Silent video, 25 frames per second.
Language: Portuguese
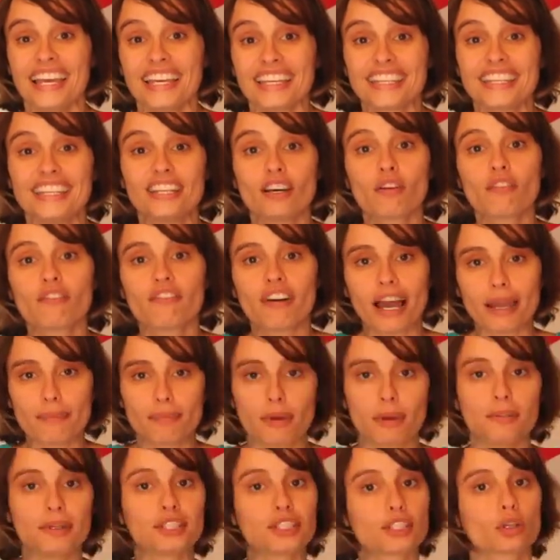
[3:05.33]
que não vai
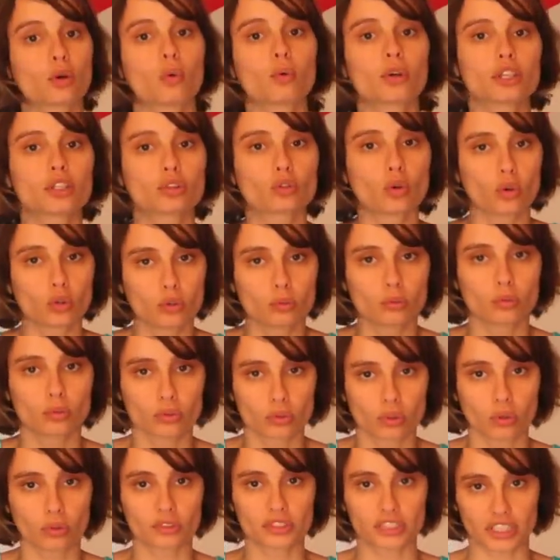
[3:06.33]
permitir com que todo
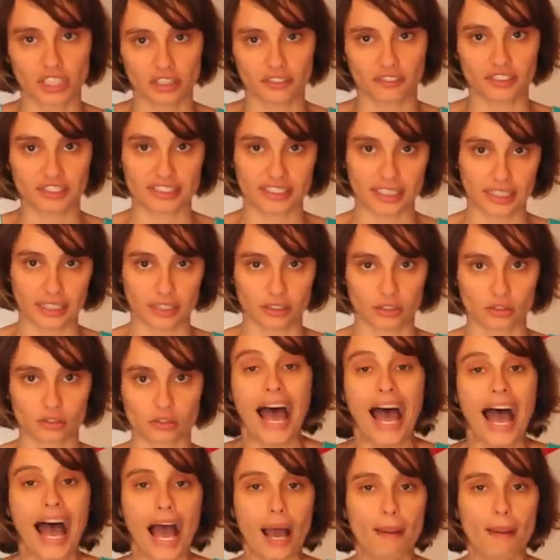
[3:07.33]
mundo consiga fazer isso.